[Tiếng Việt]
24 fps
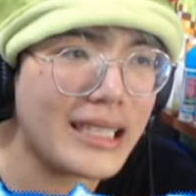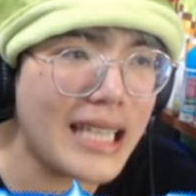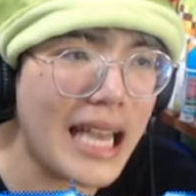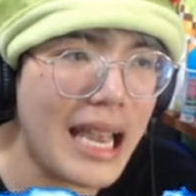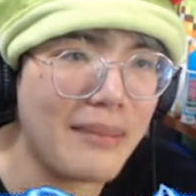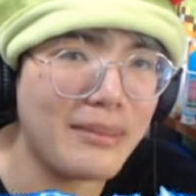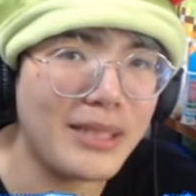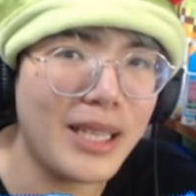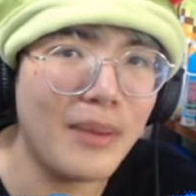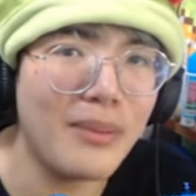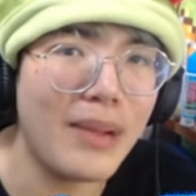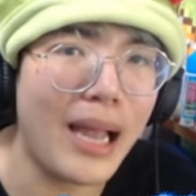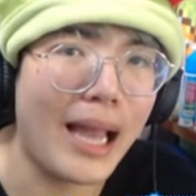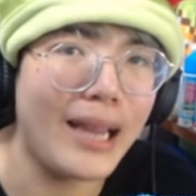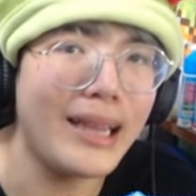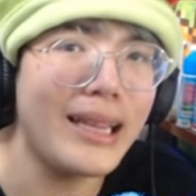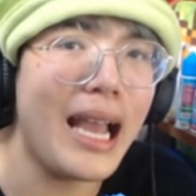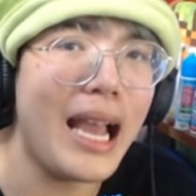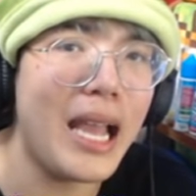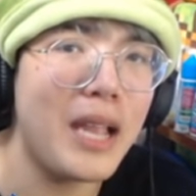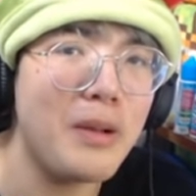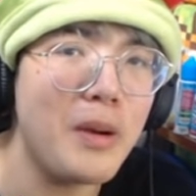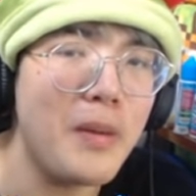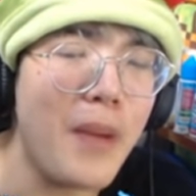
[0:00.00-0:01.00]
xem xong cảnh
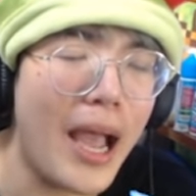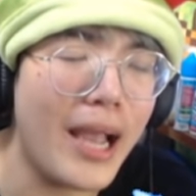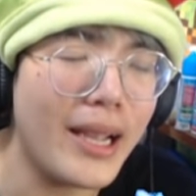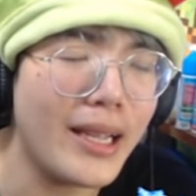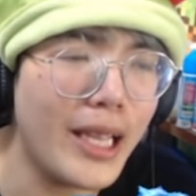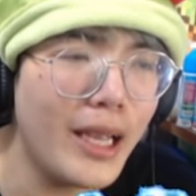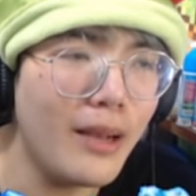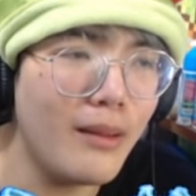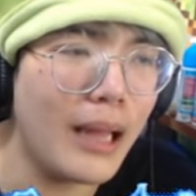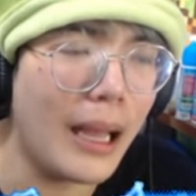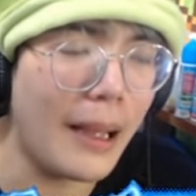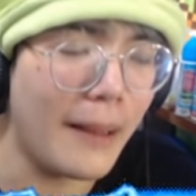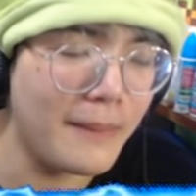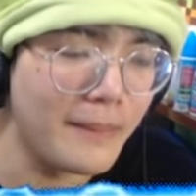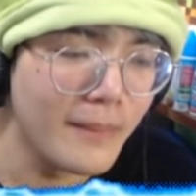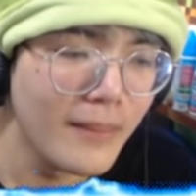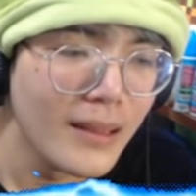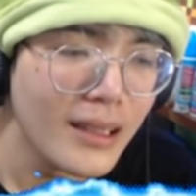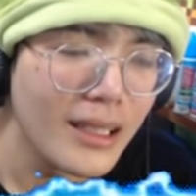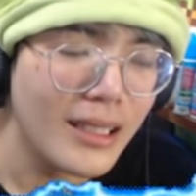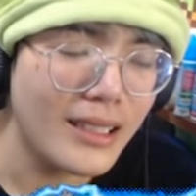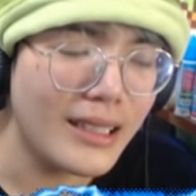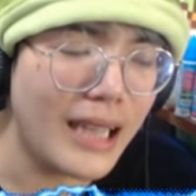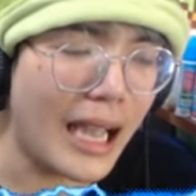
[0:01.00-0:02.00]
này mấy bạn kêu là
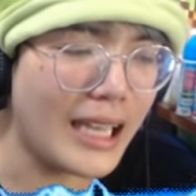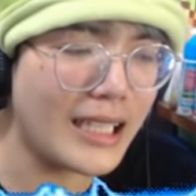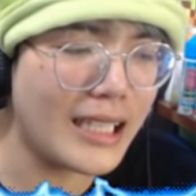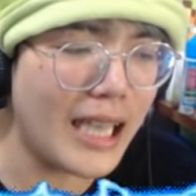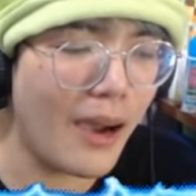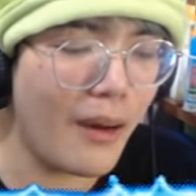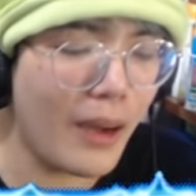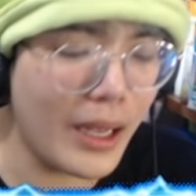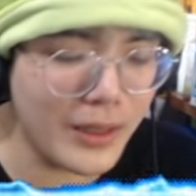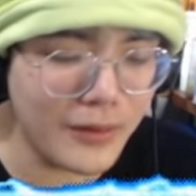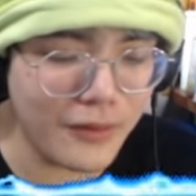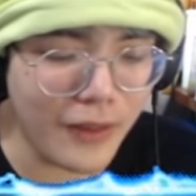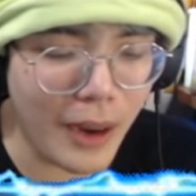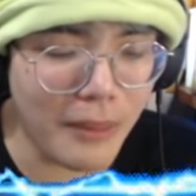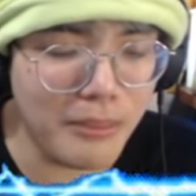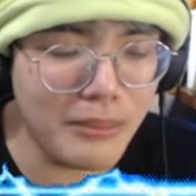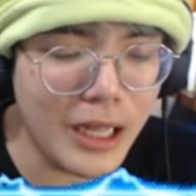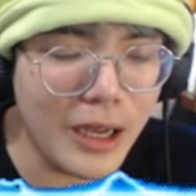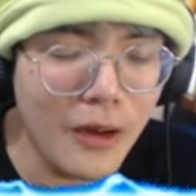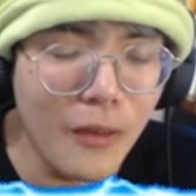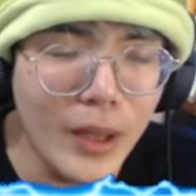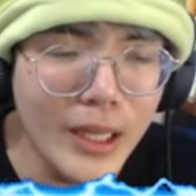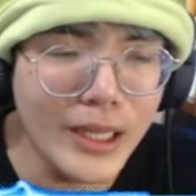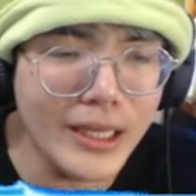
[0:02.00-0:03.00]
tại sao anh Phong
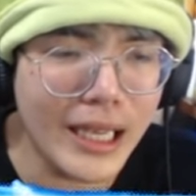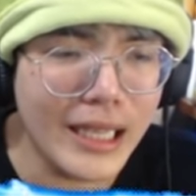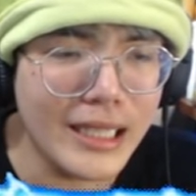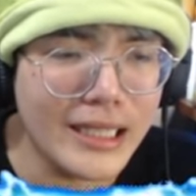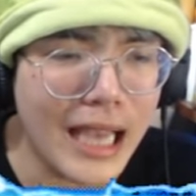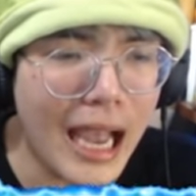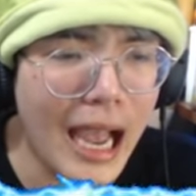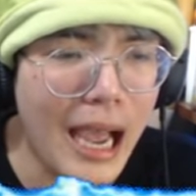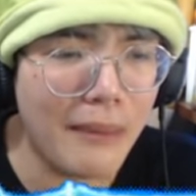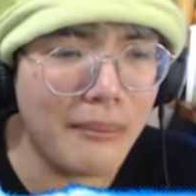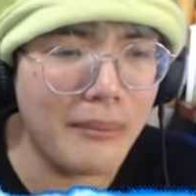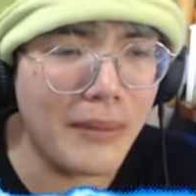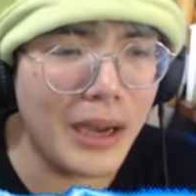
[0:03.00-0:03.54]
lại quýnh chị Sam,